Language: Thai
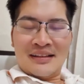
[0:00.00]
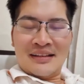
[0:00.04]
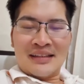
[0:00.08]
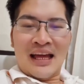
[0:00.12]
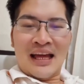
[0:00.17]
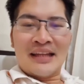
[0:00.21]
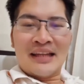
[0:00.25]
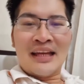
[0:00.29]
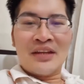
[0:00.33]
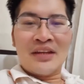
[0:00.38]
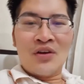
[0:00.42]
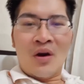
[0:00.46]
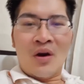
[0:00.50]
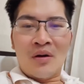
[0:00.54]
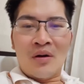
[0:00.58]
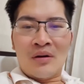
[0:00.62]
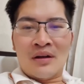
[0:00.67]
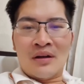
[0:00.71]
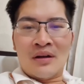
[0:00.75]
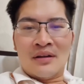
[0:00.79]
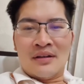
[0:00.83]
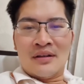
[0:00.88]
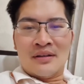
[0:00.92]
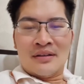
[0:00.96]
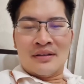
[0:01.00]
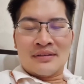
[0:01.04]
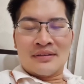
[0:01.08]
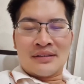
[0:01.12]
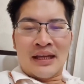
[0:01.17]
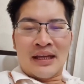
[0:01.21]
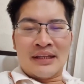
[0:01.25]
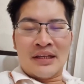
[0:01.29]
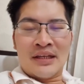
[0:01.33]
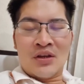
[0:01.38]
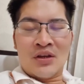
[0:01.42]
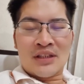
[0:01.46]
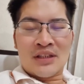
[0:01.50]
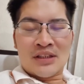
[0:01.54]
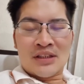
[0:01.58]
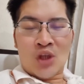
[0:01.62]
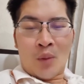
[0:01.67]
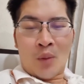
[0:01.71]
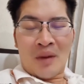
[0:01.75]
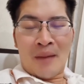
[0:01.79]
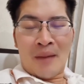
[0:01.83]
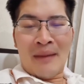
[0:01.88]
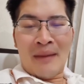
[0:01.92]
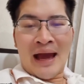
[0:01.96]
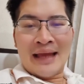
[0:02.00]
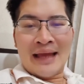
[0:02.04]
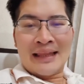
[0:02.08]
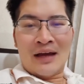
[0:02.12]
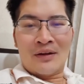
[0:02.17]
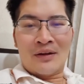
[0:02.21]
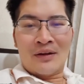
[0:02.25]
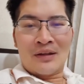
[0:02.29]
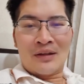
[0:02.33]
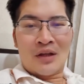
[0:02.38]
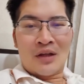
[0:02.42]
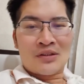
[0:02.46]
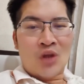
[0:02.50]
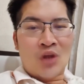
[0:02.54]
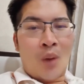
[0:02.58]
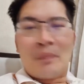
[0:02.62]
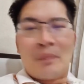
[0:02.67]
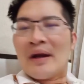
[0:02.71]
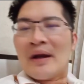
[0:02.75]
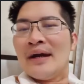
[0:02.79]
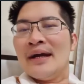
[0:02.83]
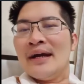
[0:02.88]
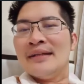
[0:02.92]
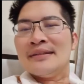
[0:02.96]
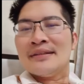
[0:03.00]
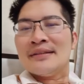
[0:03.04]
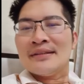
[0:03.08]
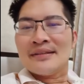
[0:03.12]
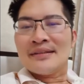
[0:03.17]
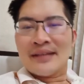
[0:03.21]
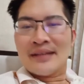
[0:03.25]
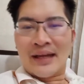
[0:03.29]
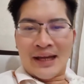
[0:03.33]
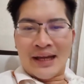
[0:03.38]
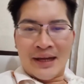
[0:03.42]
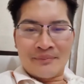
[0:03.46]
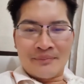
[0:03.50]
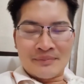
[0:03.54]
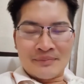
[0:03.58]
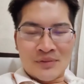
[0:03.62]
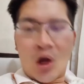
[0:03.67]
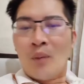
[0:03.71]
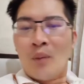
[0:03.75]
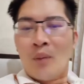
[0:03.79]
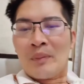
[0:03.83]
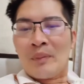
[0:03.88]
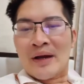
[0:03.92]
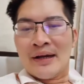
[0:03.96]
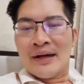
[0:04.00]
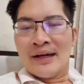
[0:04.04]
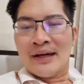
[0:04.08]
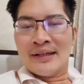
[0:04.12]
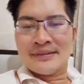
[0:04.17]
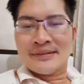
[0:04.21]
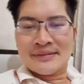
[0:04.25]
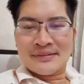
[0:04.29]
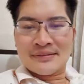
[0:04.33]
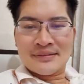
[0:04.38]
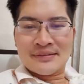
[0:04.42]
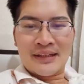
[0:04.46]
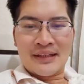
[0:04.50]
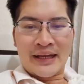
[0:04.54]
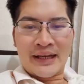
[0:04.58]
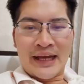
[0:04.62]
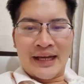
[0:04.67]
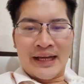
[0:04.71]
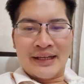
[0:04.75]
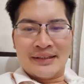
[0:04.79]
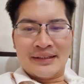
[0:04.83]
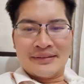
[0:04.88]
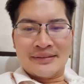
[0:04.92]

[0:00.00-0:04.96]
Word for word: ท่านนายกท่านนายกจะตบกระบาลเราเราตบคืนนะครับตบคืนนะฮะ